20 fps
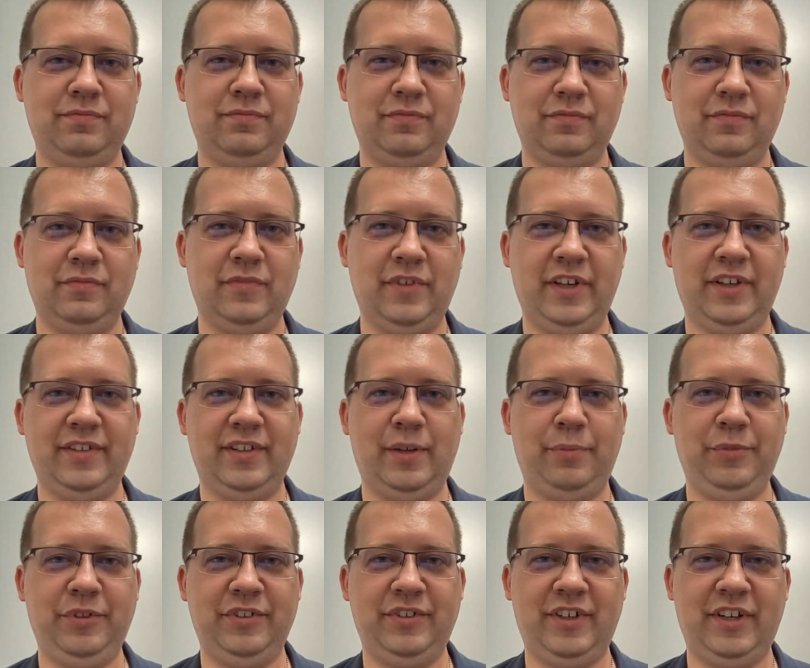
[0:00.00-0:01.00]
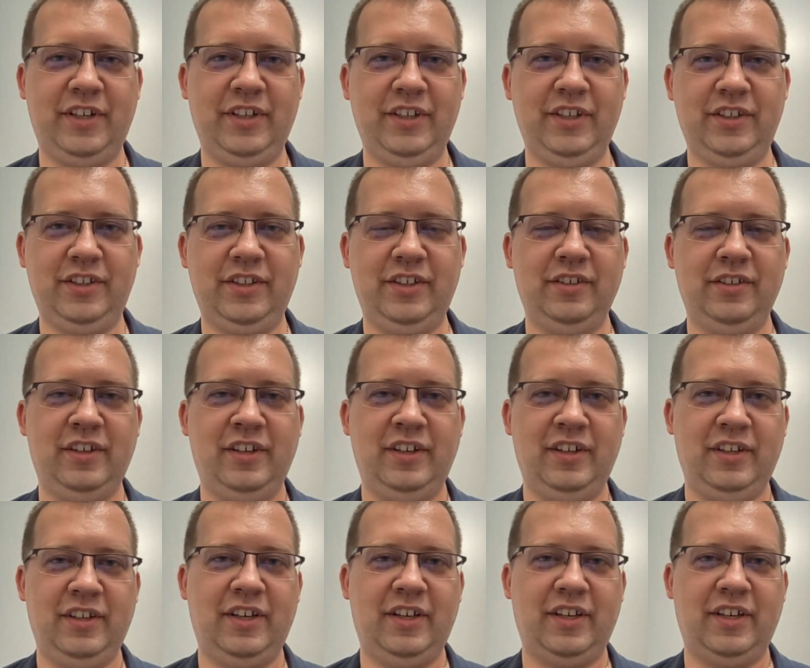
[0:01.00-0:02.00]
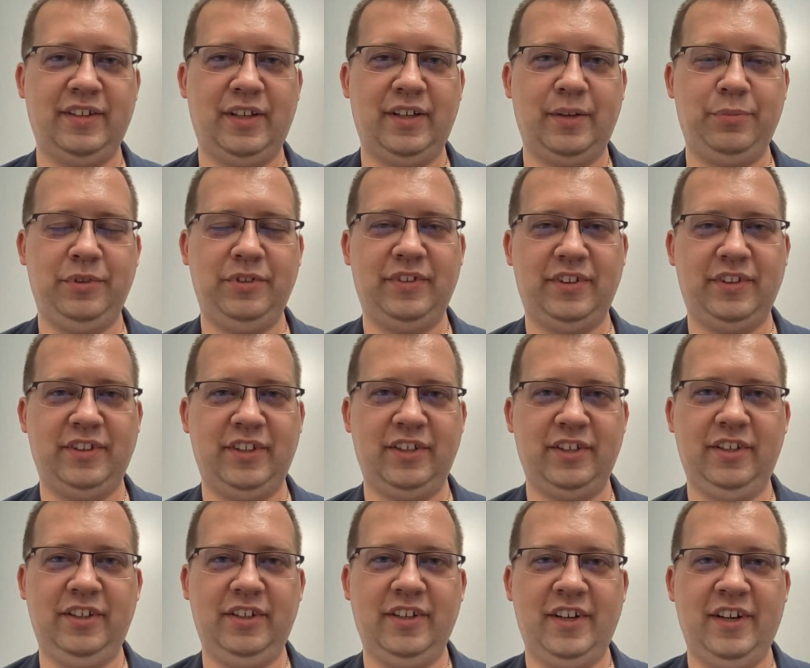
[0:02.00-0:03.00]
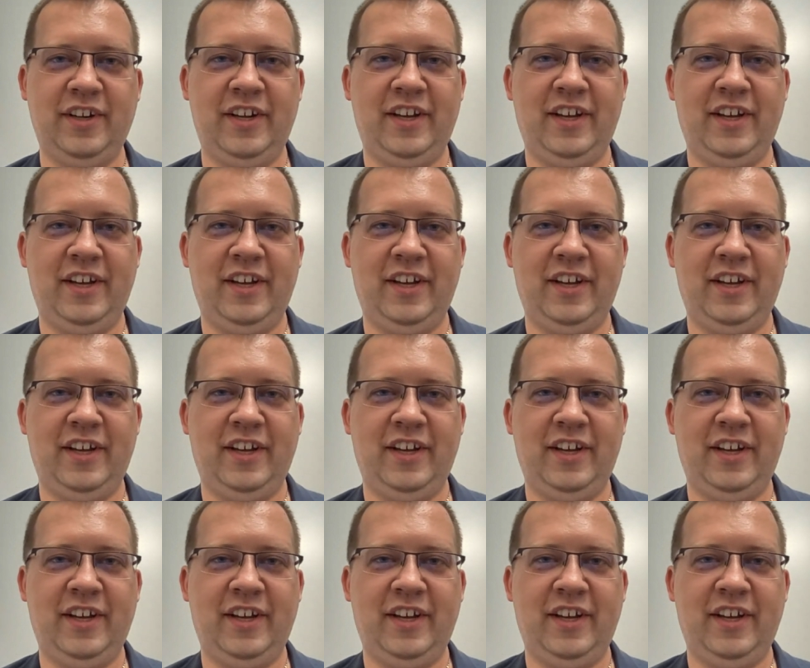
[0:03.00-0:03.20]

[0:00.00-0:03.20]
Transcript: egzamin z religii, egzamin z etyki.